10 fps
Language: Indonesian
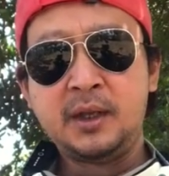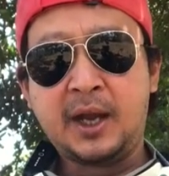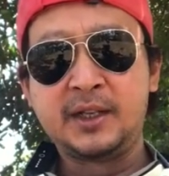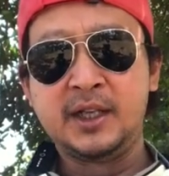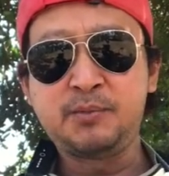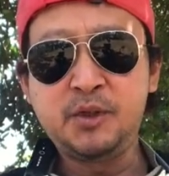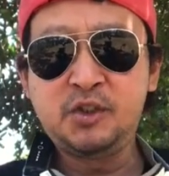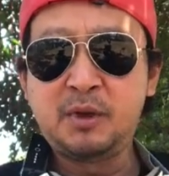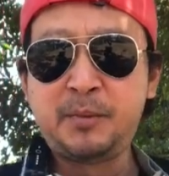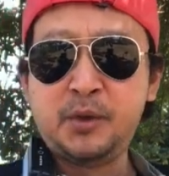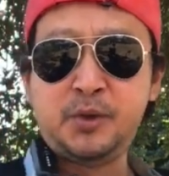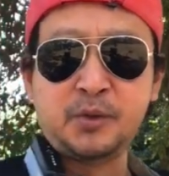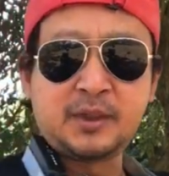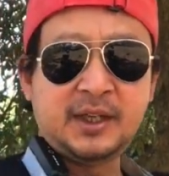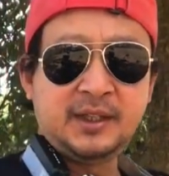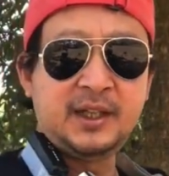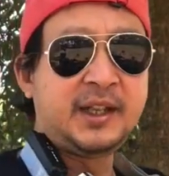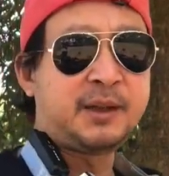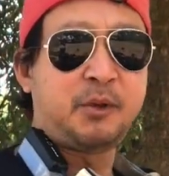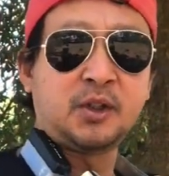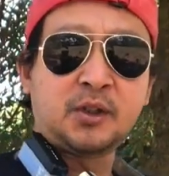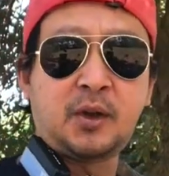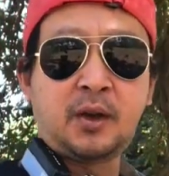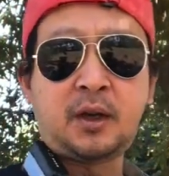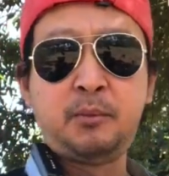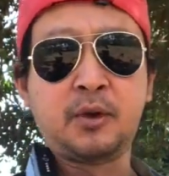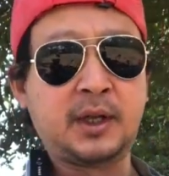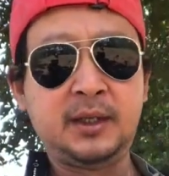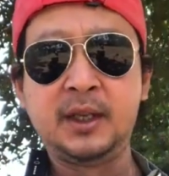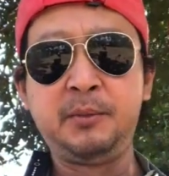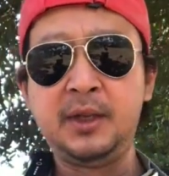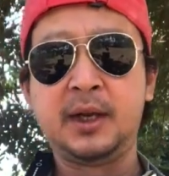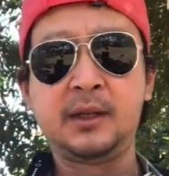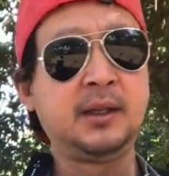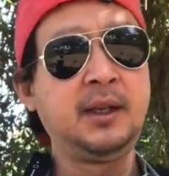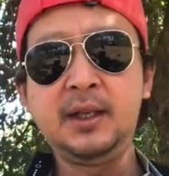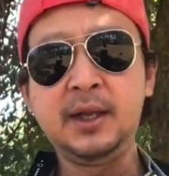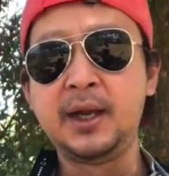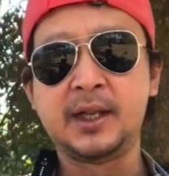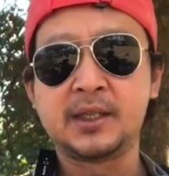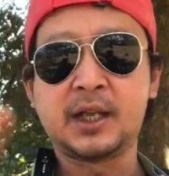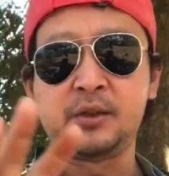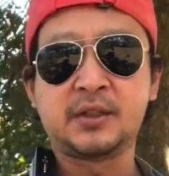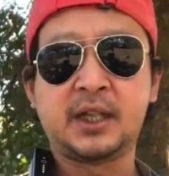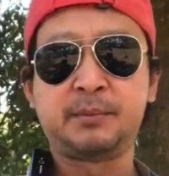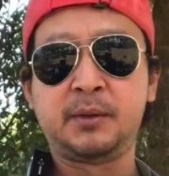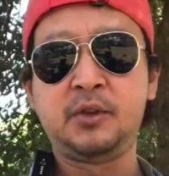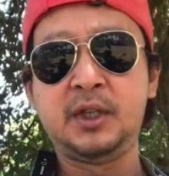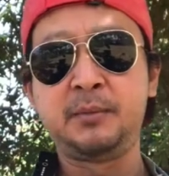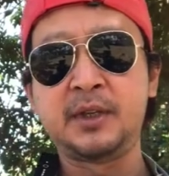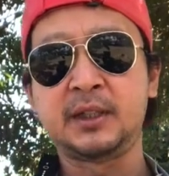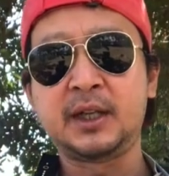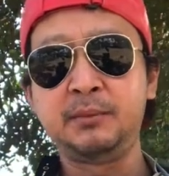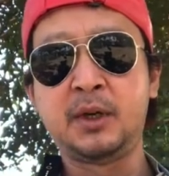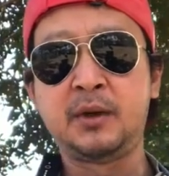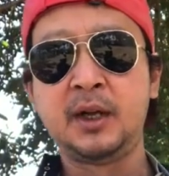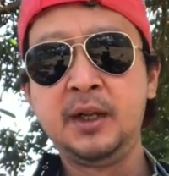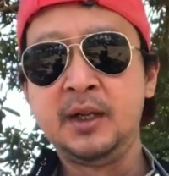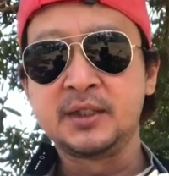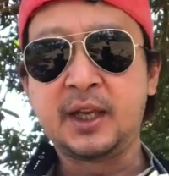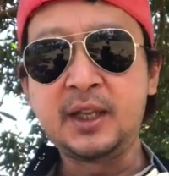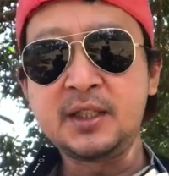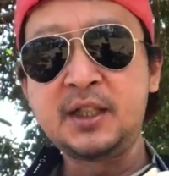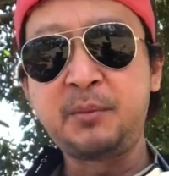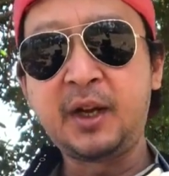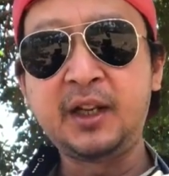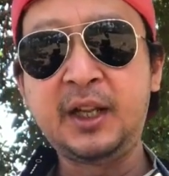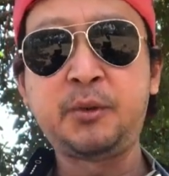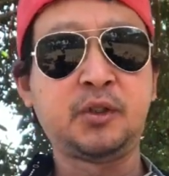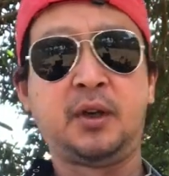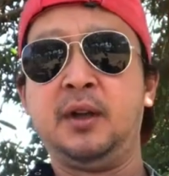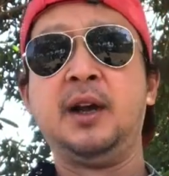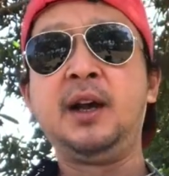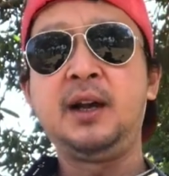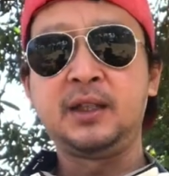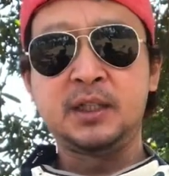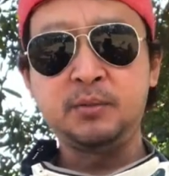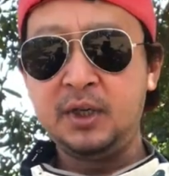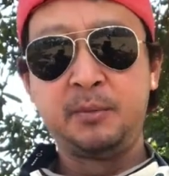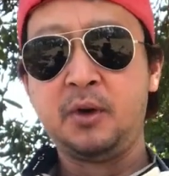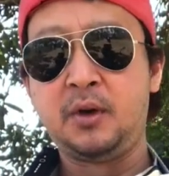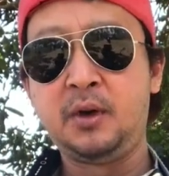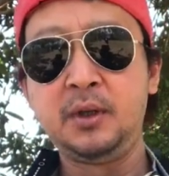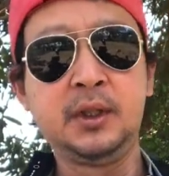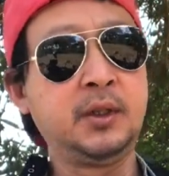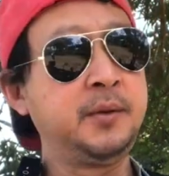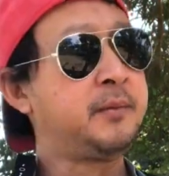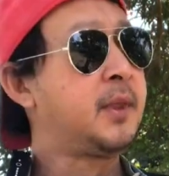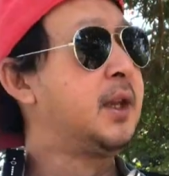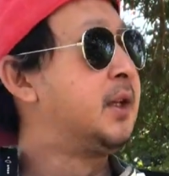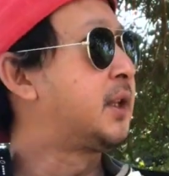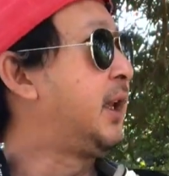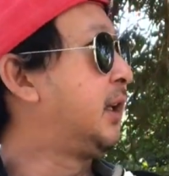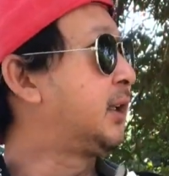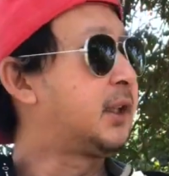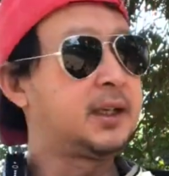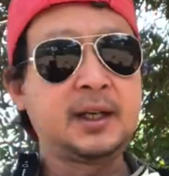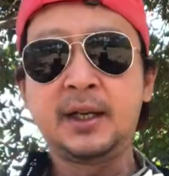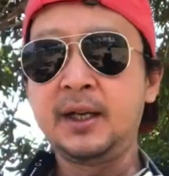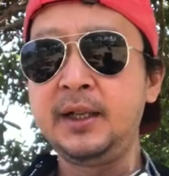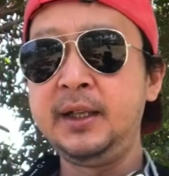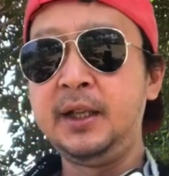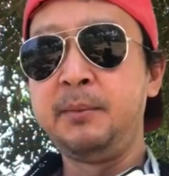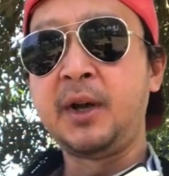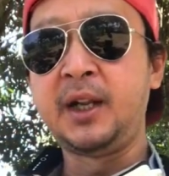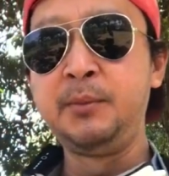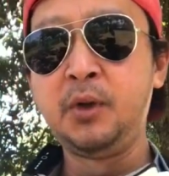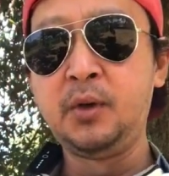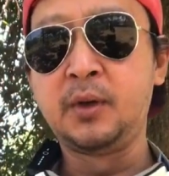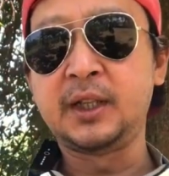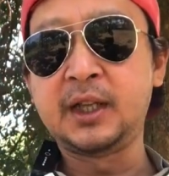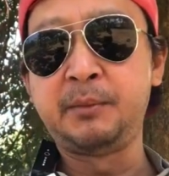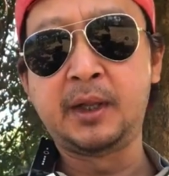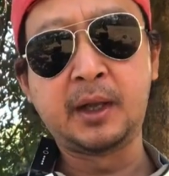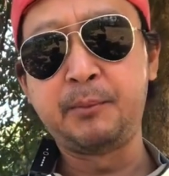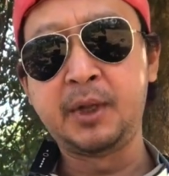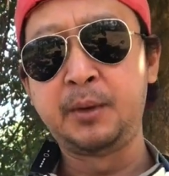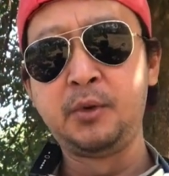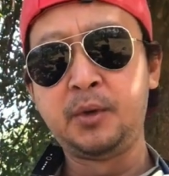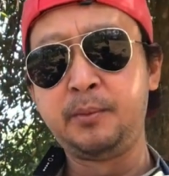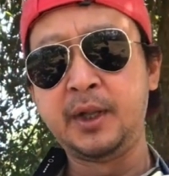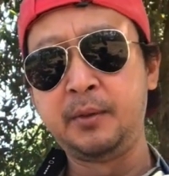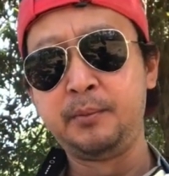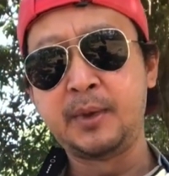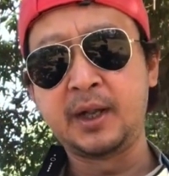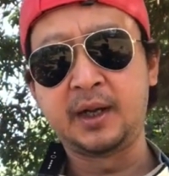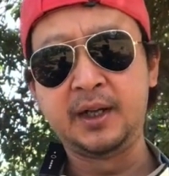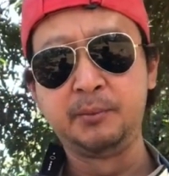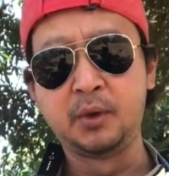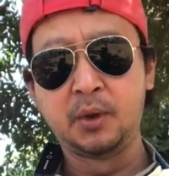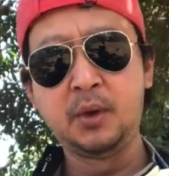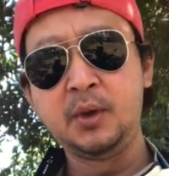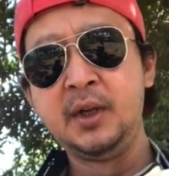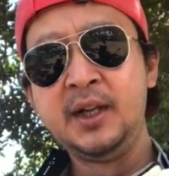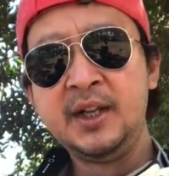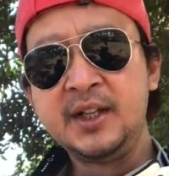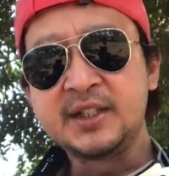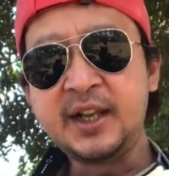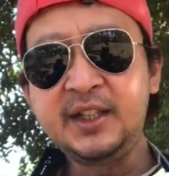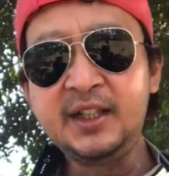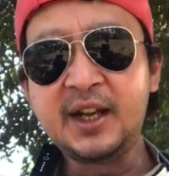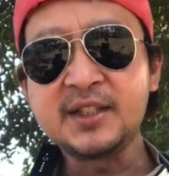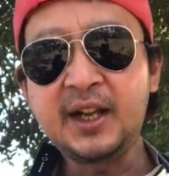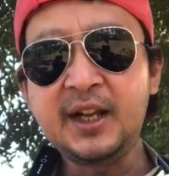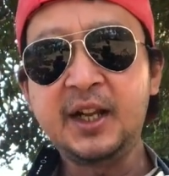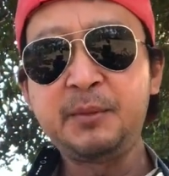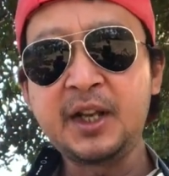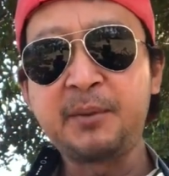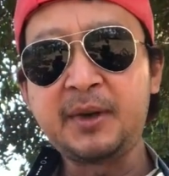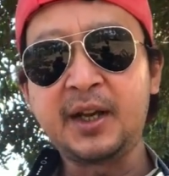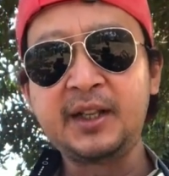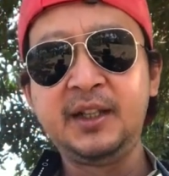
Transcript: Agresmo cuma menunjukkan dia naik motor, bukan dia bilang ini dia nggak ada satu statement pun yang menyatakan bahwa saya setiap hari naik motor. Enggak, Agresmo nggak bohong gitu. Saya ingat kata ini Marilyn Monroe, kata Marilyn Monroe, Marilyn Monroe saya tidak salah menamakan